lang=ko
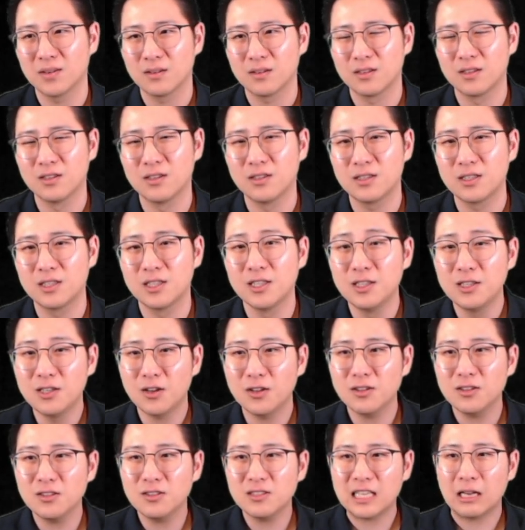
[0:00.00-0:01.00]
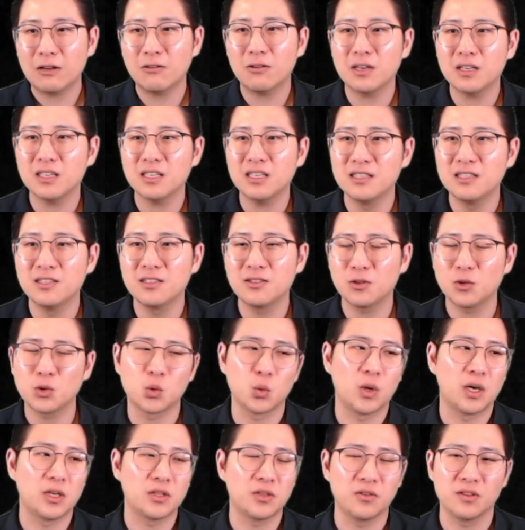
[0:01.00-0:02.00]
그 그런 상황이 있는 걸
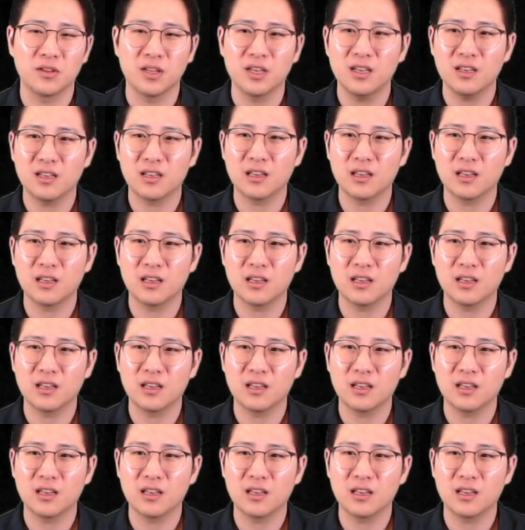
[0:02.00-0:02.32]
좋아하던데.